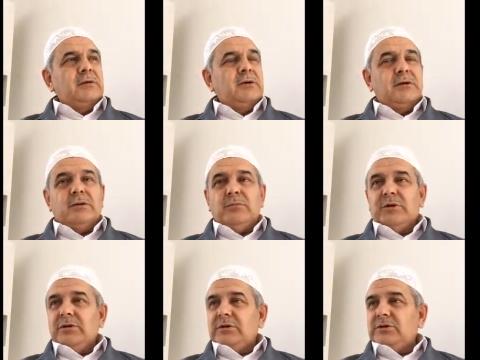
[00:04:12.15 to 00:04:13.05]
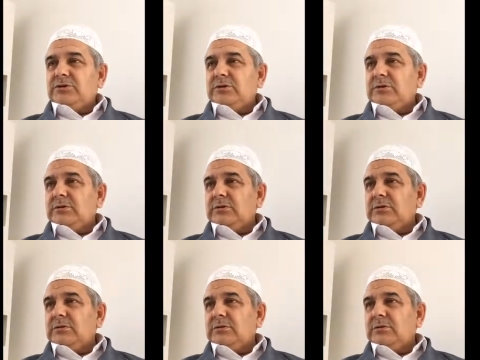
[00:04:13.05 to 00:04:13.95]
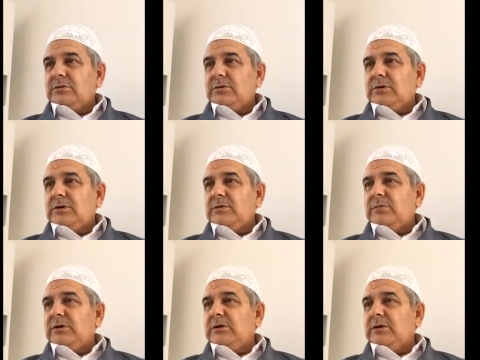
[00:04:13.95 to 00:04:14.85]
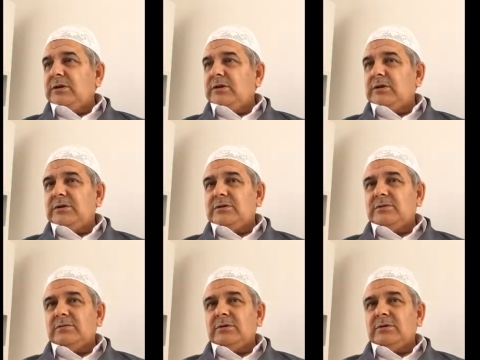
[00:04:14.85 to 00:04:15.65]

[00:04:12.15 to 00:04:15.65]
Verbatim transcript: Kahramanlık için harbe girenler